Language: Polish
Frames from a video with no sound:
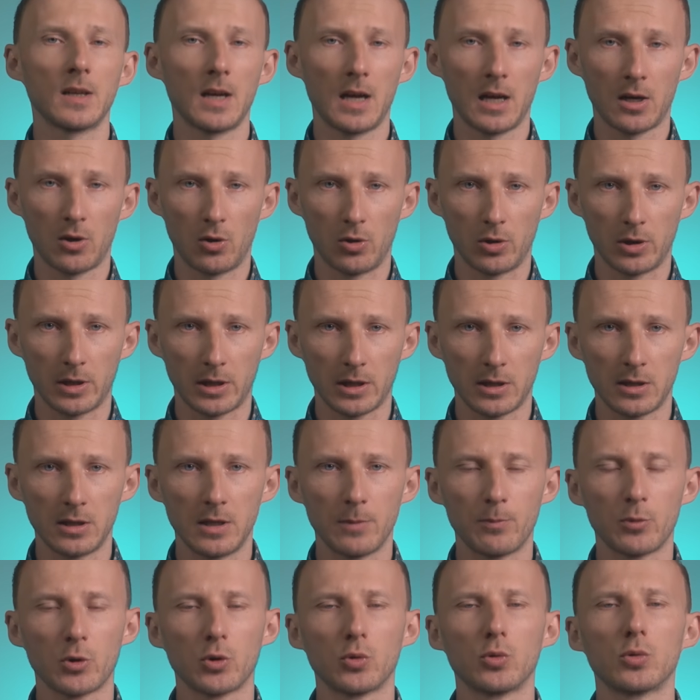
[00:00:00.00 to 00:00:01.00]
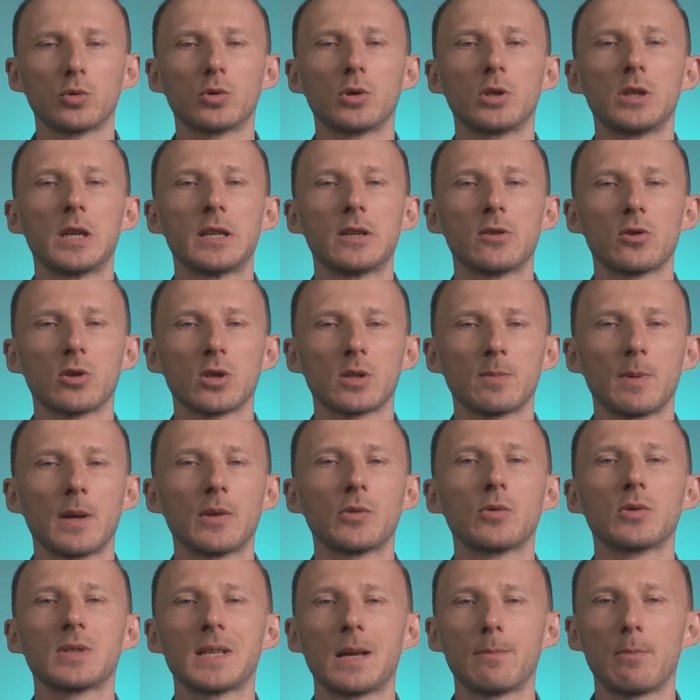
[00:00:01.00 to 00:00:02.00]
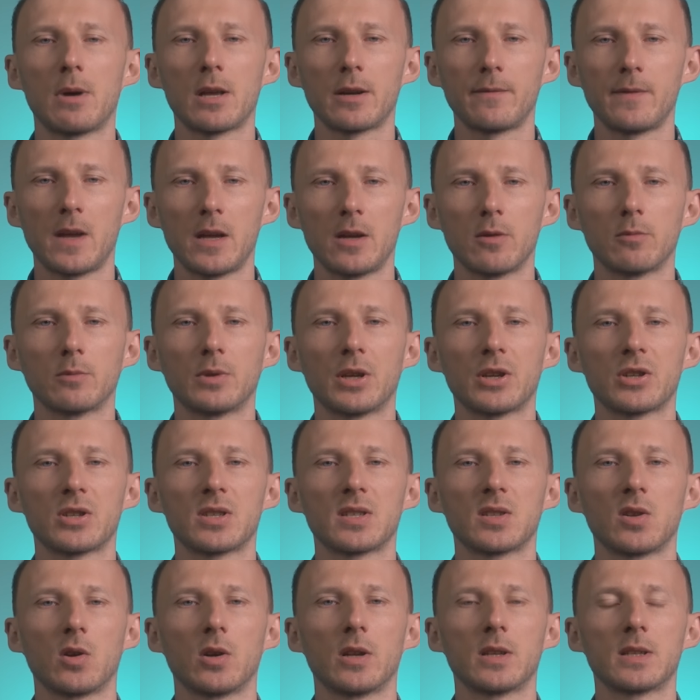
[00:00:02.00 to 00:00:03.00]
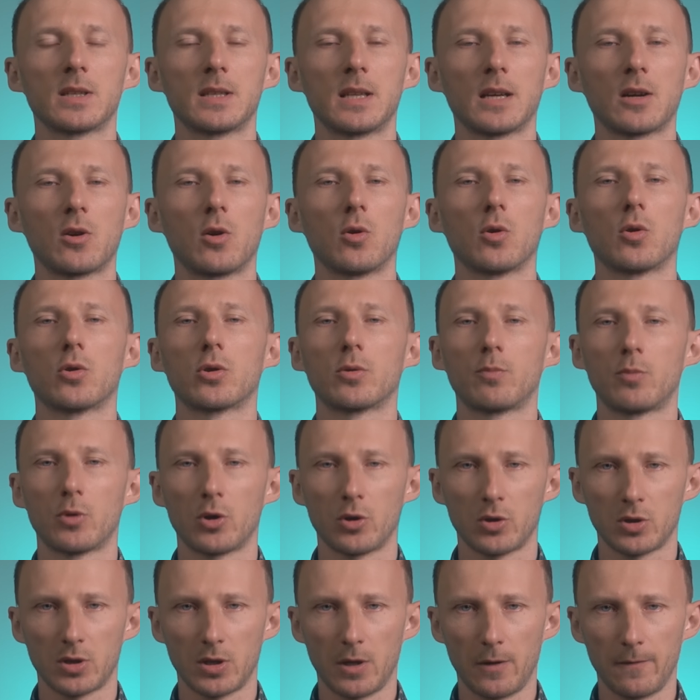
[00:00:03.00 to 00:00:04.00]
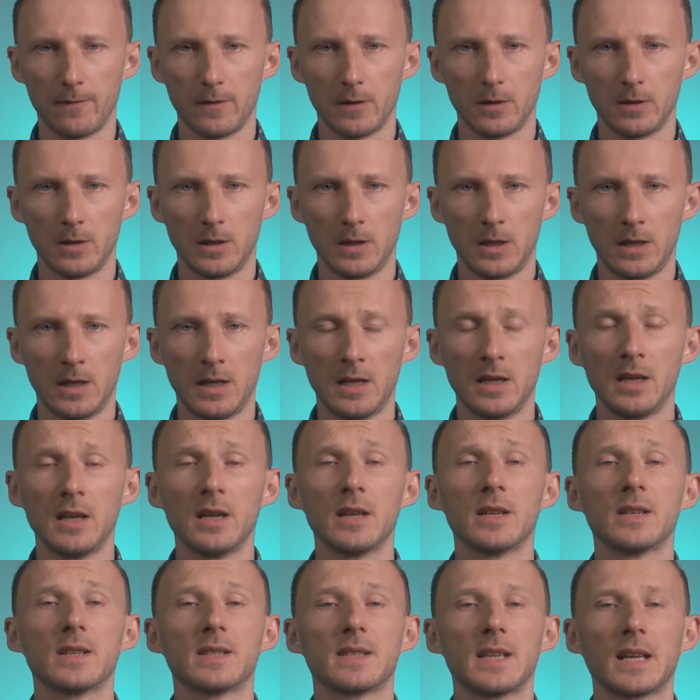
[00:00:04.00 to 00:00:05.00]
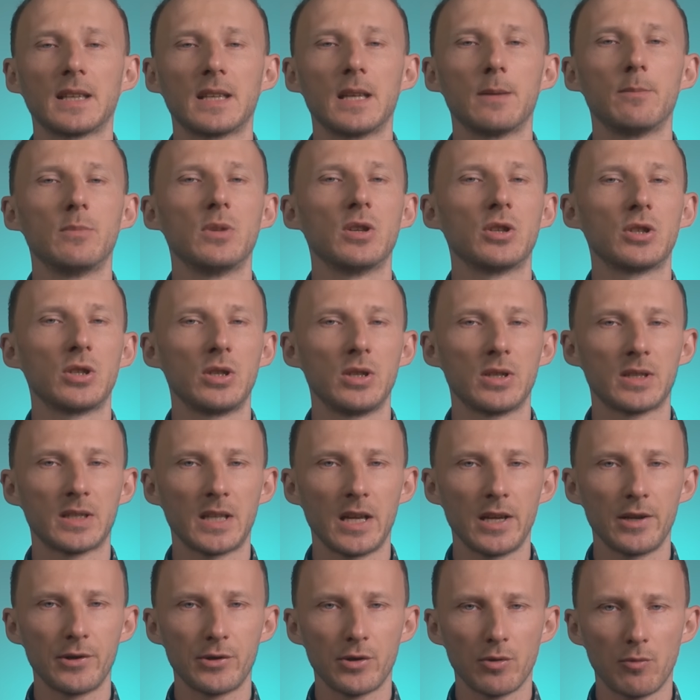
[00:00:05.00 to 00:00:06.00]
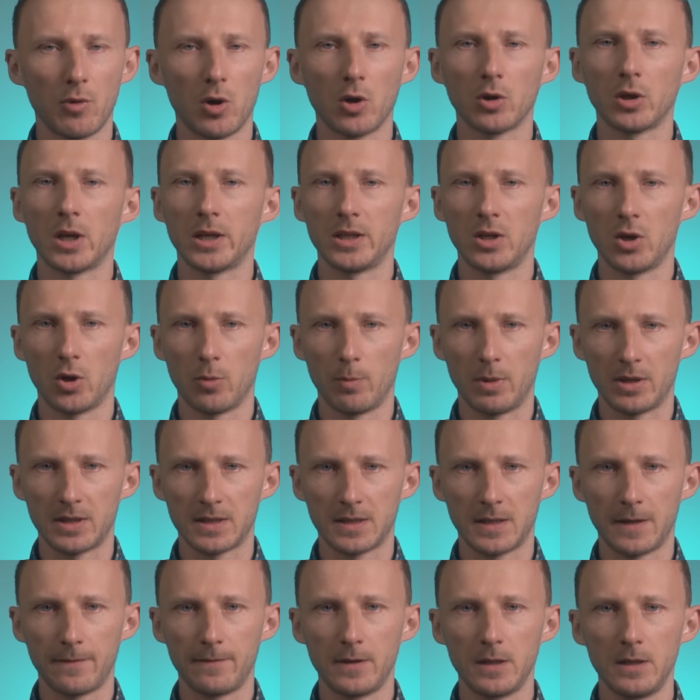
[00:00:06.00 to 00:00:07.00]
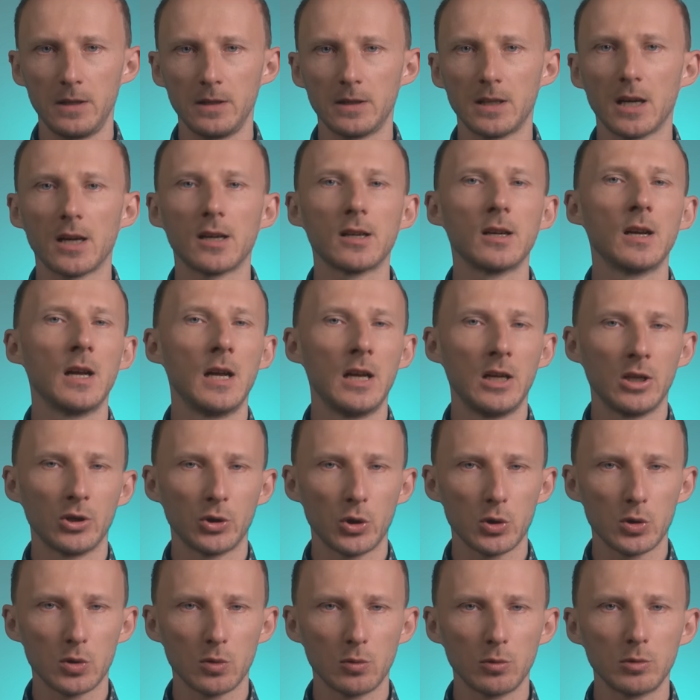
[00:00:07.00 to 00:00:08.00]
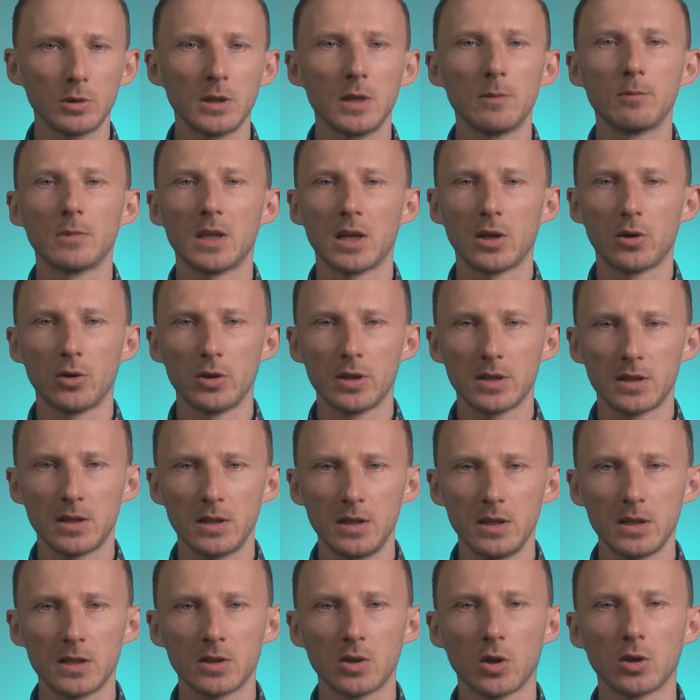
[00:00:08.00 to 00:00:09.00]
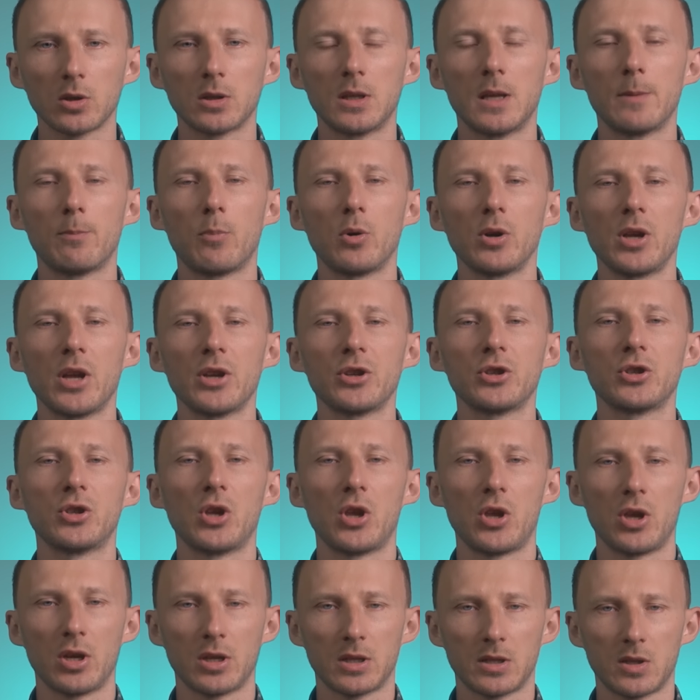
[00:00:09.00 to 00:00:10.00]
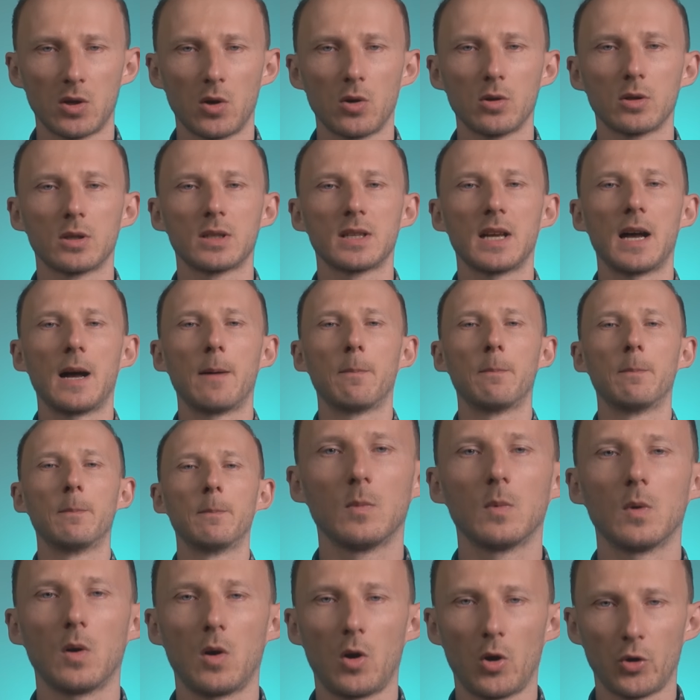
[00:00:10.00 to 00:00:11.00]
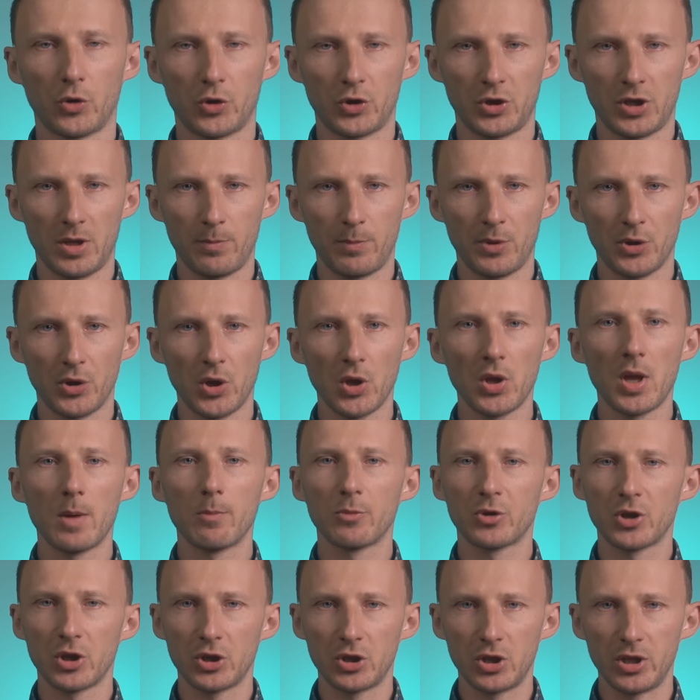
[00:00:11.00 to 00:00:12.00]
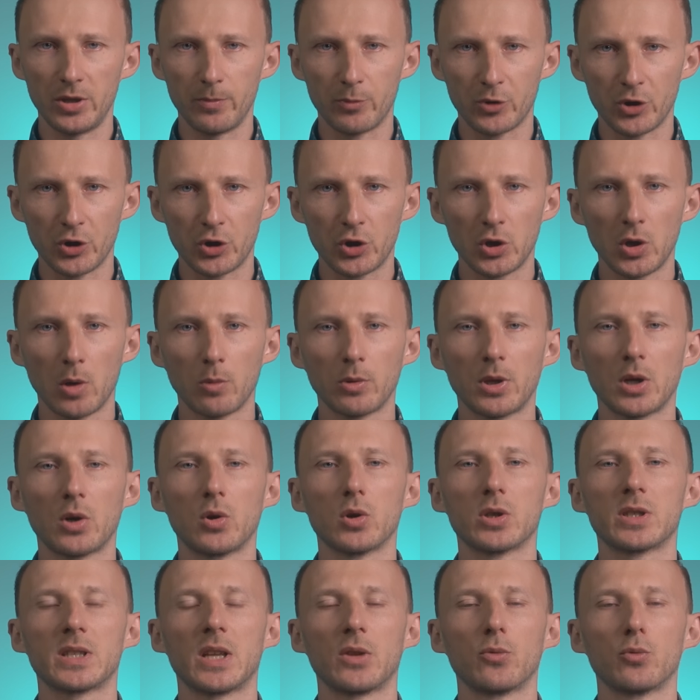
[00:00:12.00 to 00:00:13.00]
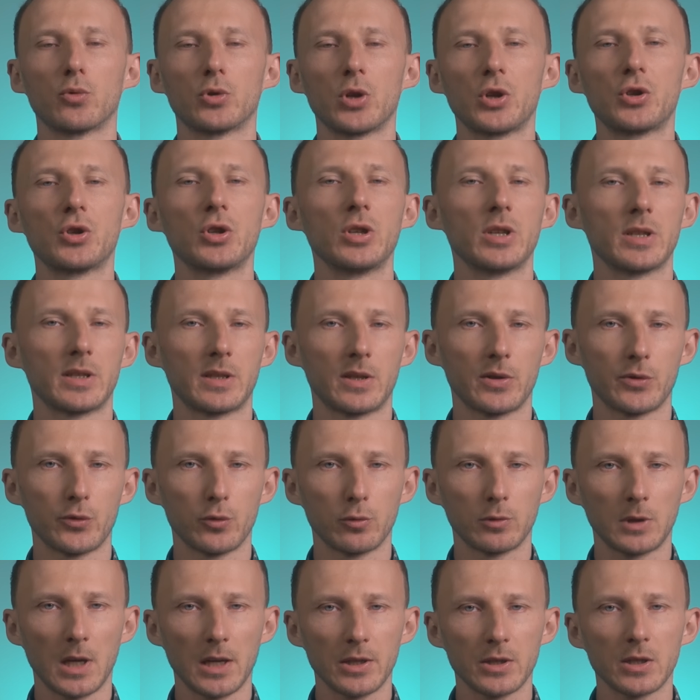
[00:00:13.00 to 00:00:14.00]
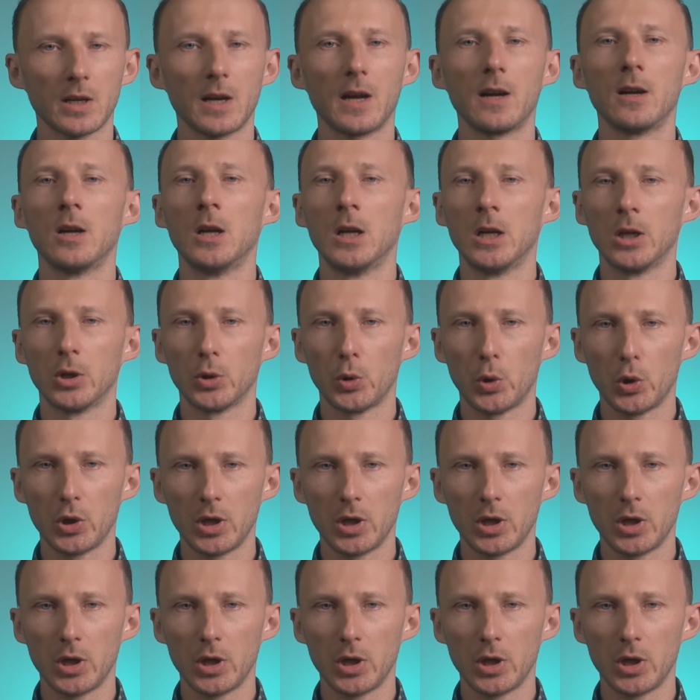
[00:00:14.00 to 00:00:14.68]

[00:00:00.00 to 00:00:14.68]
a konkretnie produkty jej rozpadu zabarwiają nasz stolec na kolor brązowy. Zatem jeśli staje się ona nieobecna w jelitach, to skutkiem tego jest istotne pojaśnienie stolca. Od siebie dodam, że jeśli przyczyną tego stanu rzeczy jest żółtaczka, to